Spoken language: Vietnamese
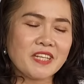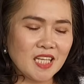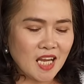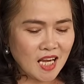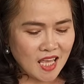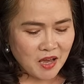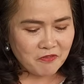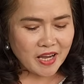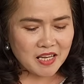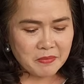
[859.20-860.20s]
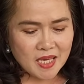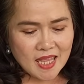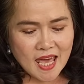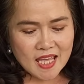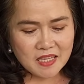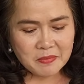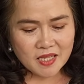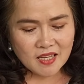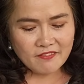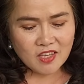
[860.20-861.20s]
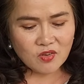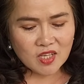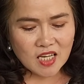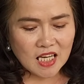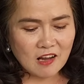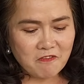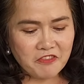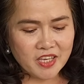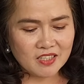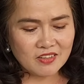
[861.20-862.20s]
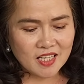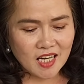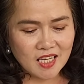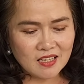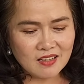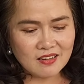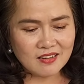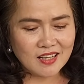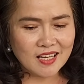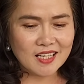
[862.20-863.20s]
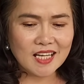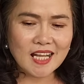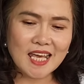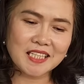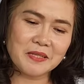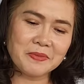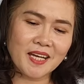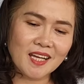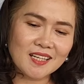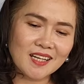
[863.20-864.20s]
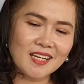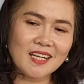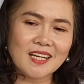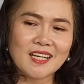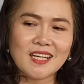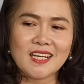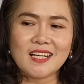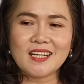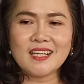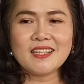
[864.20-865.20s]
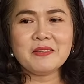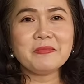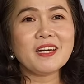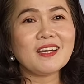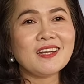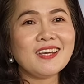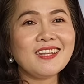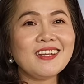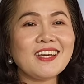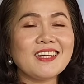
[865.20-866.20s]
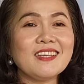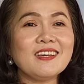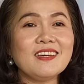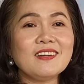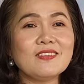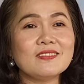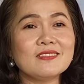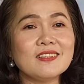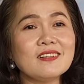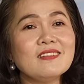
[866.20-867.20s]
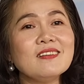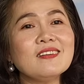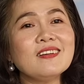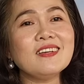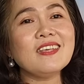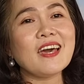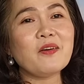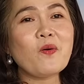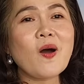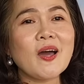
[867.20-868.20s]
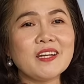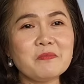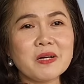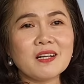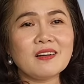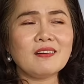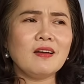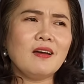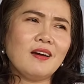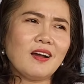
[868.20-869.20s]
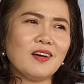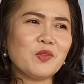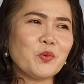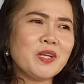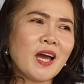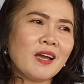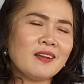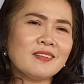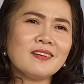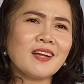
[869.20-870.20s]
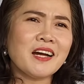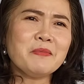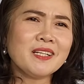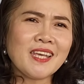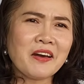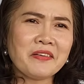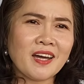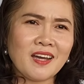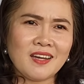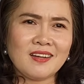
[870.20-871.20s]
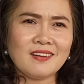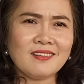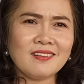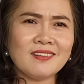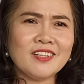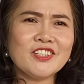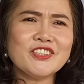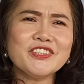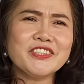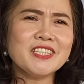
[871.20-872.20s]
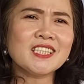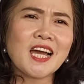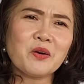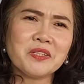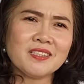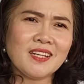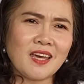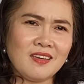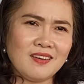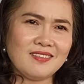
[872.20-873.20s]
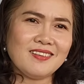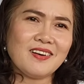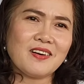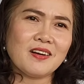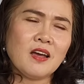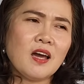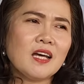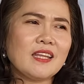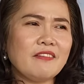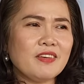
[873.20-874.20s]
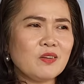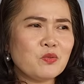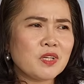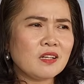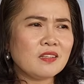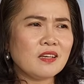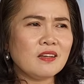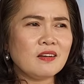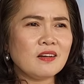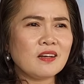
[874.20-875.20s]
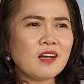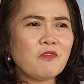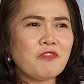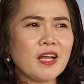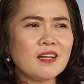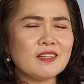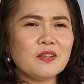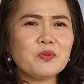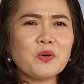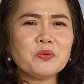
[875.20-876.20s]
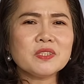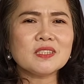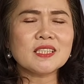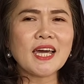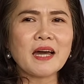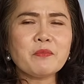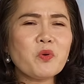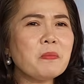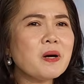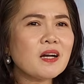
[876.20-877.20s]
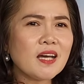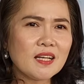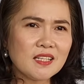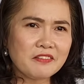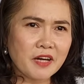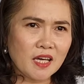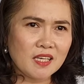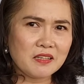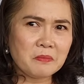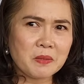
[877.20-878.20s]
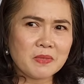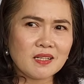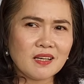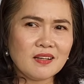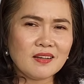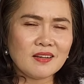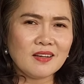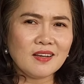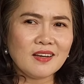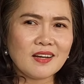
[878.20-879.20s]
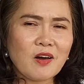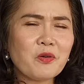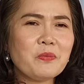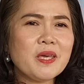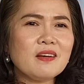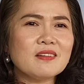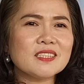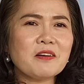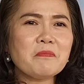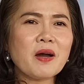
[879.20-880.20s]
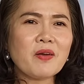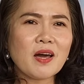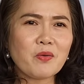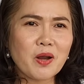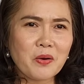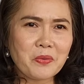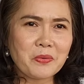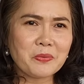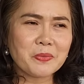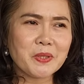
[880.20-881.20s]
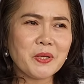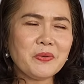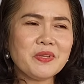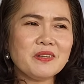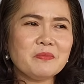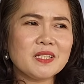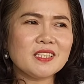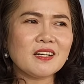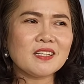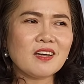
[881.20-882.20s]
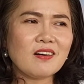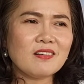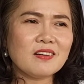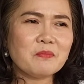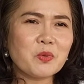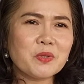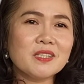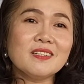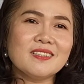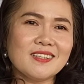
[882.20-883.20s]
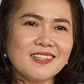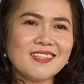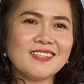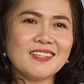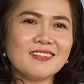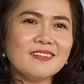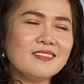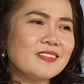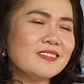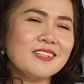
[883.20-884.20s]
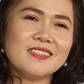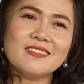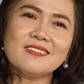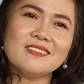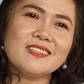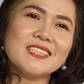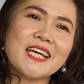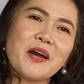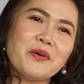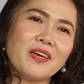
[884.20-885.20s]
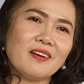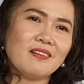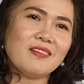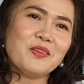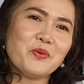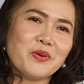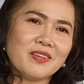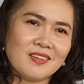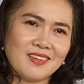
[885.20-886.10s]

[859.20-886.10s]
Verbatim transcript: là thế này này không phải là bê tha nhưng mà này ví dụ như là công việc rồi anh ấy nó ở ờ, là anh ấy là đang tiếp khách hay là là đi tiếp khách hay thế này thế kia rồi nó cứ nó cứ cái dạy hoài đó mà cực cỡ tuổi này là thích ở bên nhau à ừ. người, người đi trước người đi sau thích yeah. Dạ. vậy á chứ yeah. Dạ. còn tại vì cuộc đời chị là nó không phải là thiếu thốn tình cảm quá mức đến như vậy nhưng mà mình nghĩ là đâu có biết được sống bao lâu đâu mà nếu như mà trời cho được một người nữa thì cứ người đi trước người đi sau vậy đó nó ừ. vui yeah